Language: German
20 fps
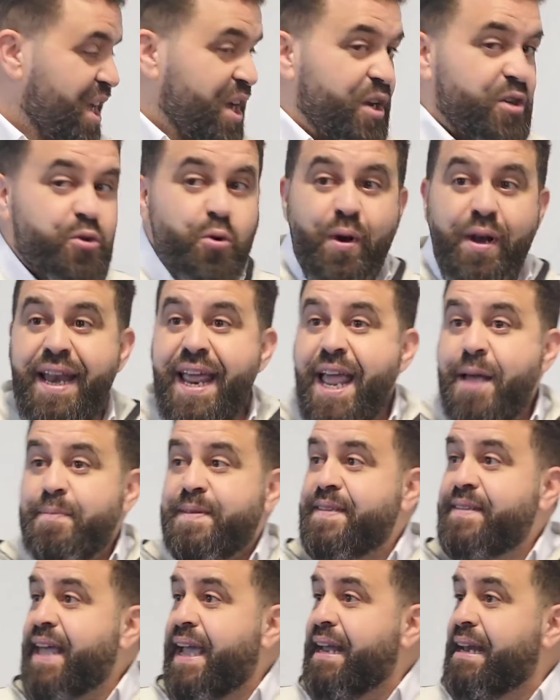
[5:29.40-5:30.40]
Du
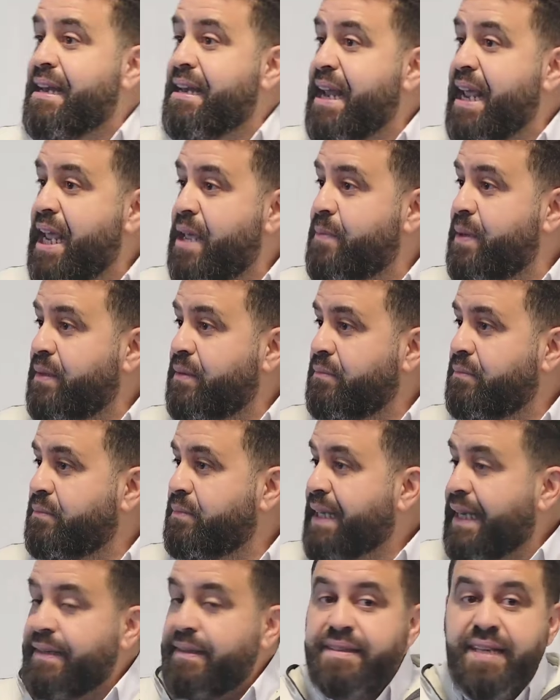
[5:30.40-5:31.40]
lebst dein Leben,
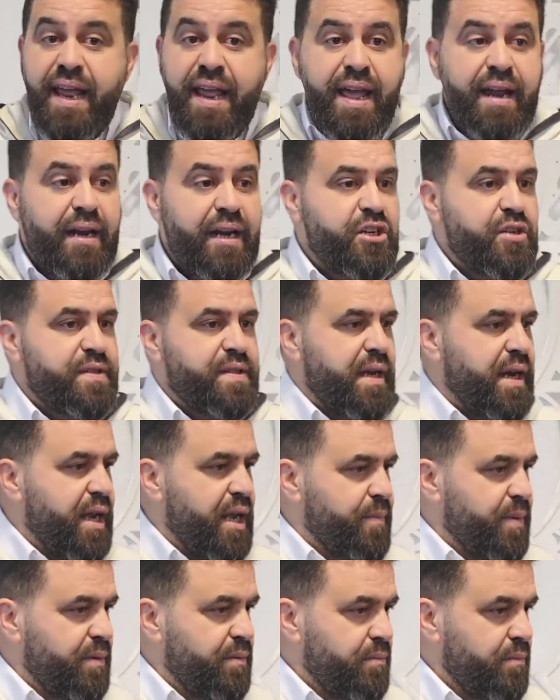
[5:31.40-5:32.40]
dein tägliches
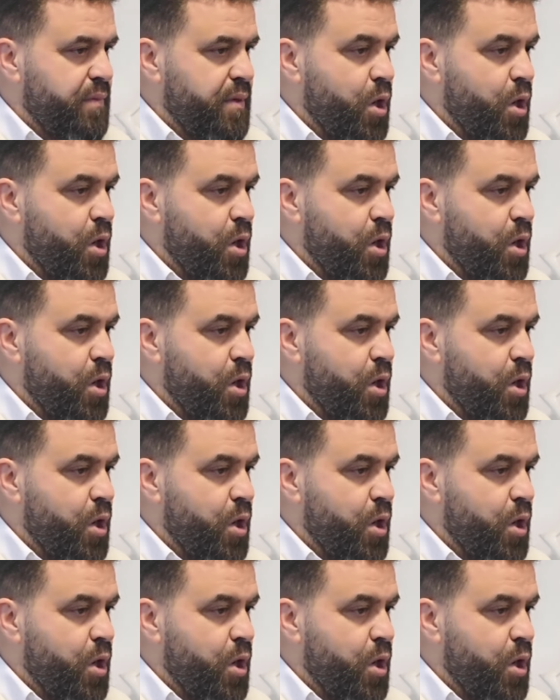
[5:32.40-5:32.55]
Leben,